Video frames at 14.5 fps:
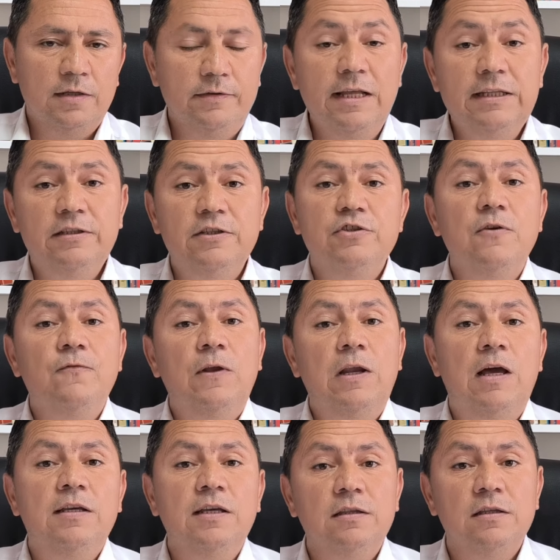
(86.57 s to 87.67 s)
Netice
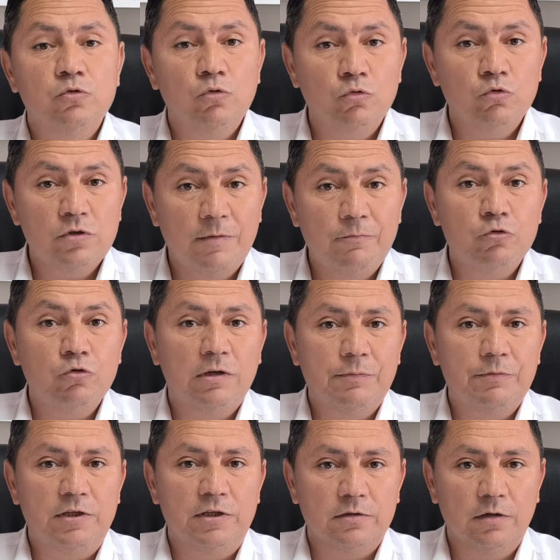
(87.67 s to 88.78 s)
felaketle sonuçlanmış
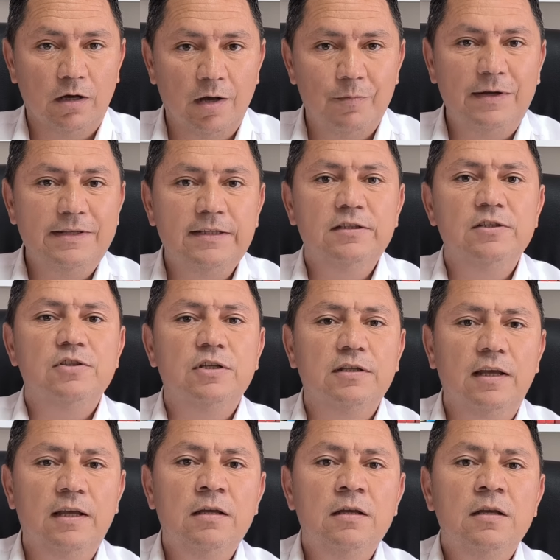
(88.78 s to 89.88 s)
olabilir ama
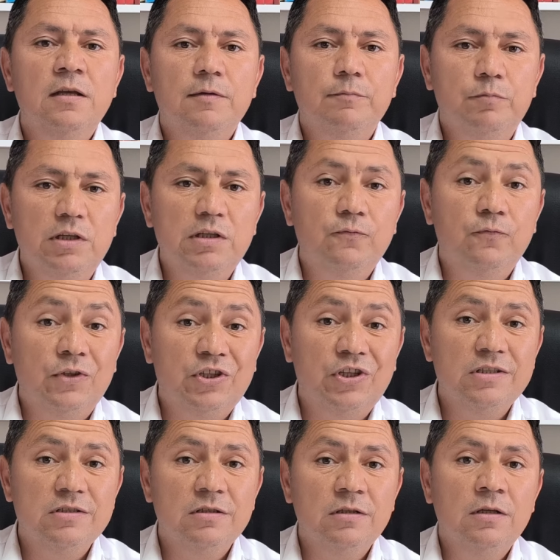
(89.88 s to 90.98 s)
neticede bir
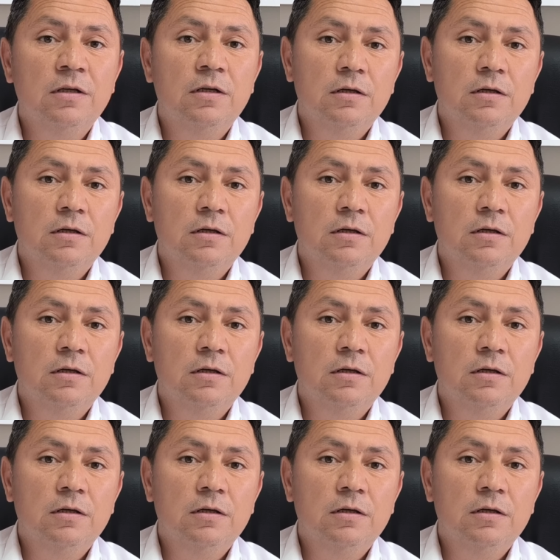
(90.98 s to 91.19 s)
fikir,